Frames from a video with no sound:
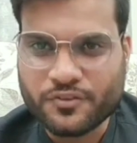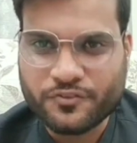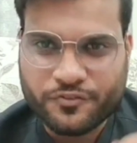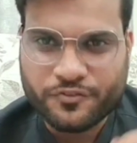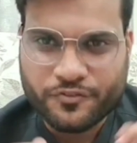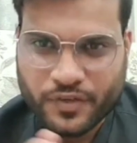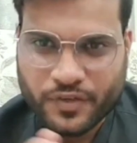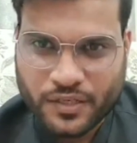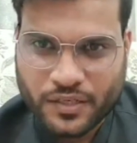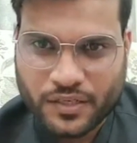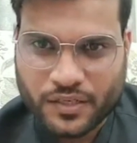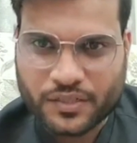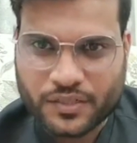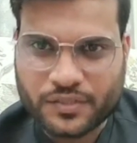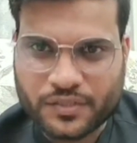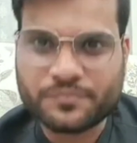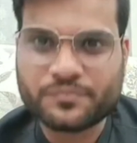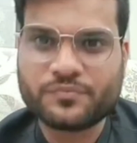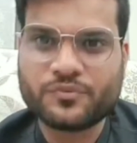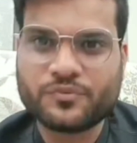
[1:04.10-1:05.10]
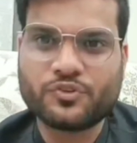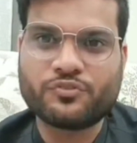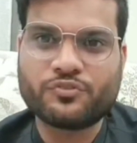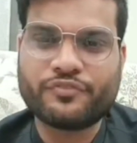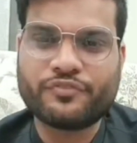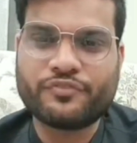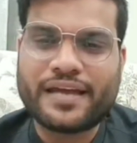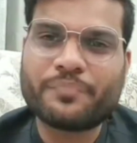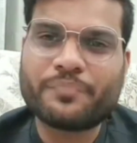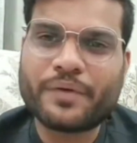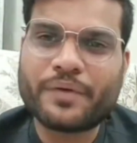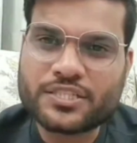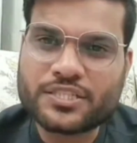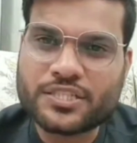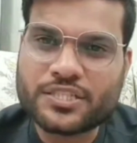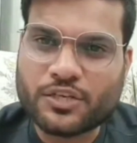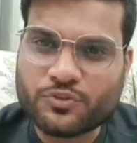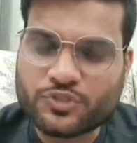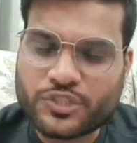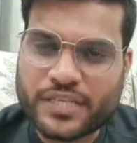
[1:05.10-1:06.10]
यू नो फैन पेज या
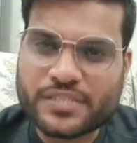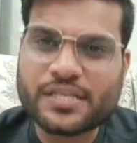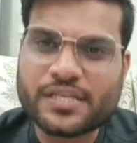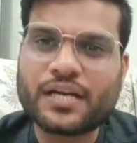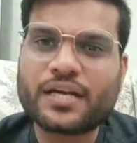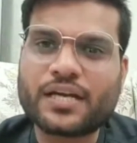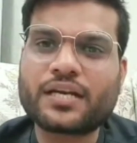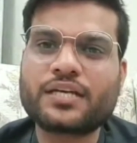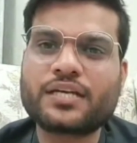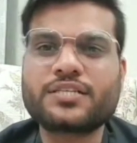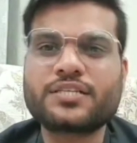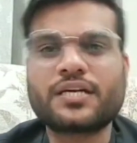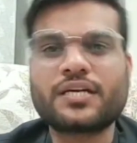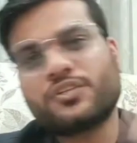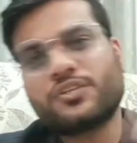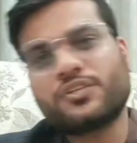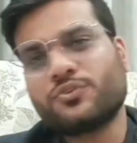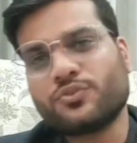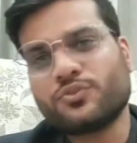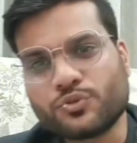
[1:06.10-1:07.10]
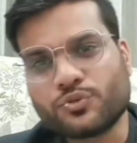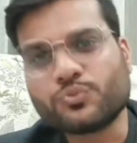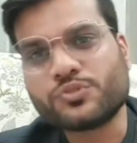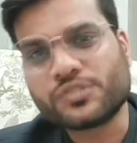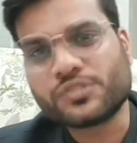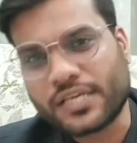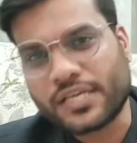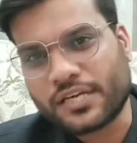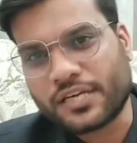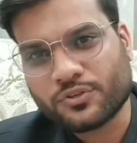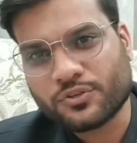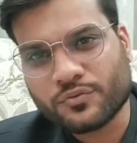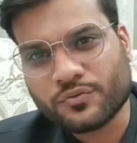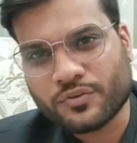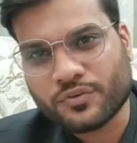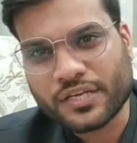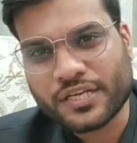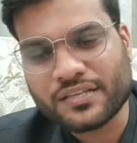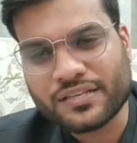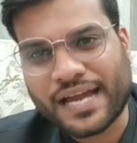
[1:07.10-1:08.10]
कुछ ऐसा करना चाहता है तो टू सी है तो
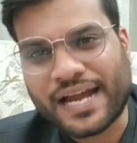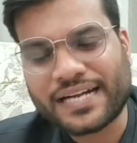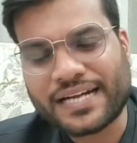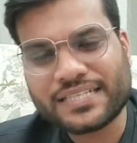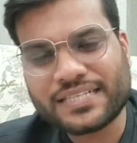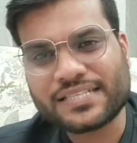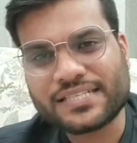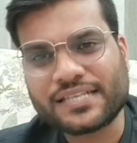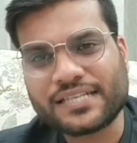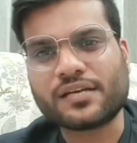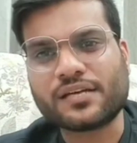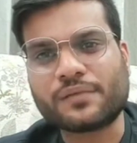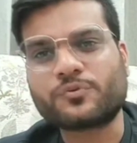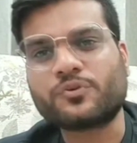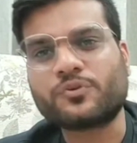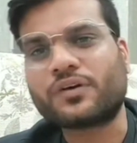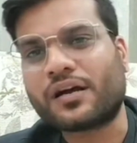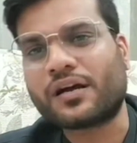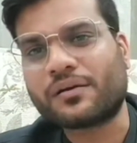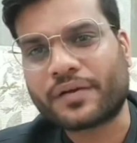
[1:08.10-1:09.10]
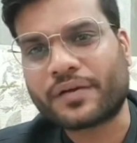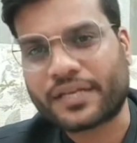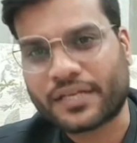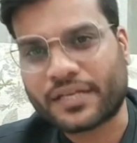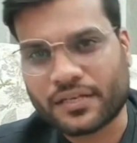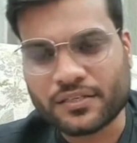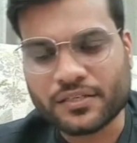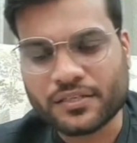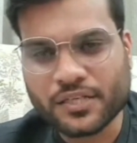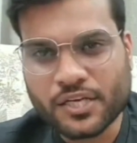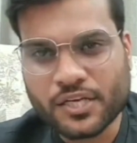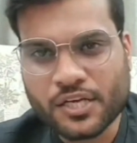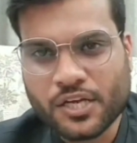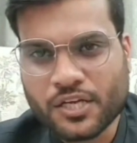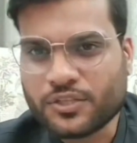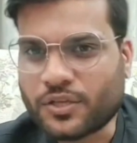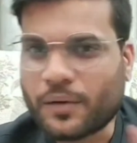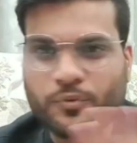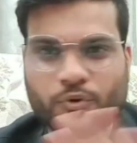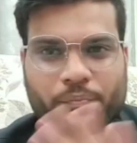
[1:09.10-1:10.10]
इन दैट सेंस आपको काम आएगा
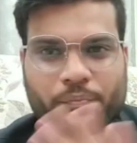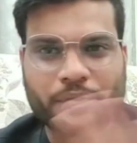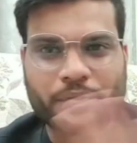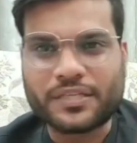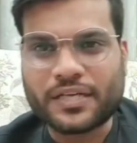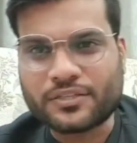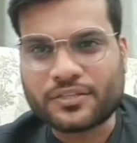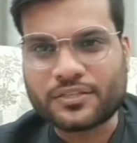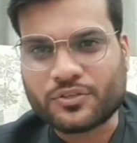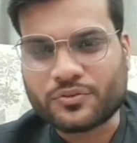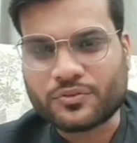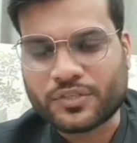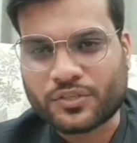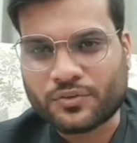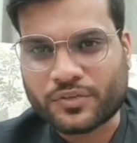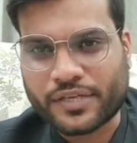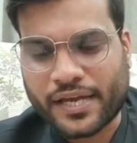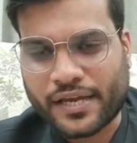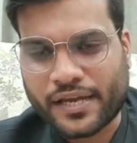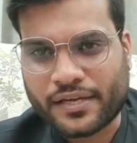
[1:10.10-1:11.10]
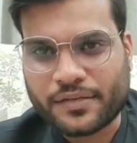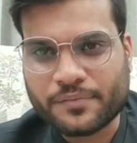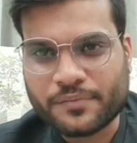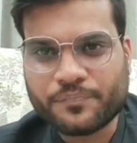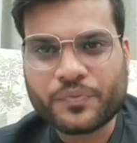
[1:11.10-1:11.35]
तो आपको बताता हूँ देखो क्या है